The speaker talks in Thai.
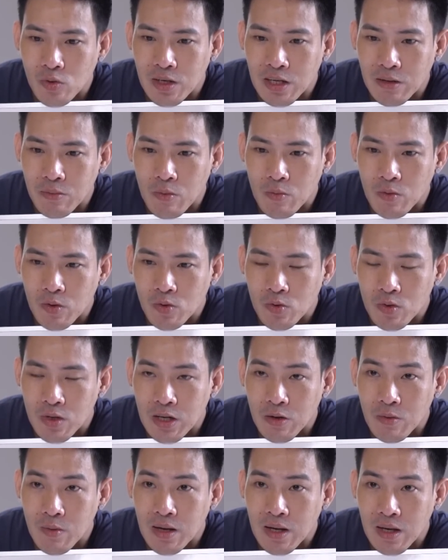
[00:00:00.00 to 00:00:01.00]
นัดผมก็รู้อ
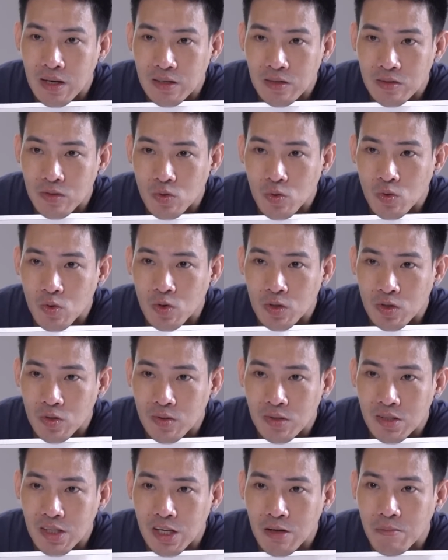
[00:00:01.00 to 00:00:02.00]
ยู่แล้วว่าทุกคน
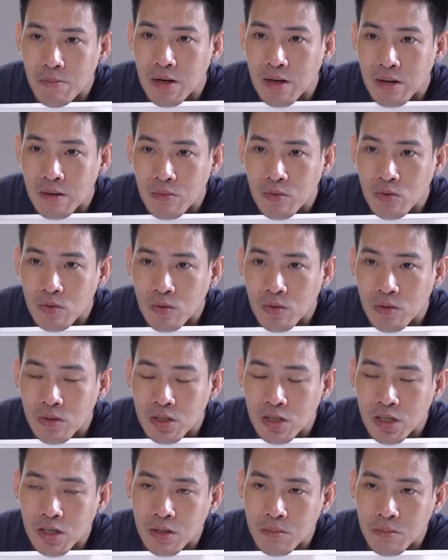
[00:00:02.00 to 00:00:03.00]
ต้องเซฟเพราะทุกค
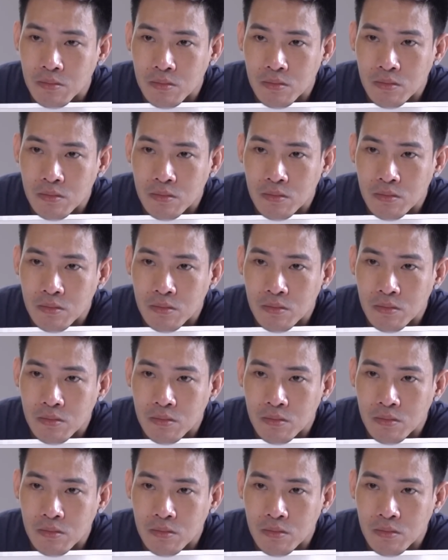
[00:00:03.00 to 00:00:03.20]
นชอบ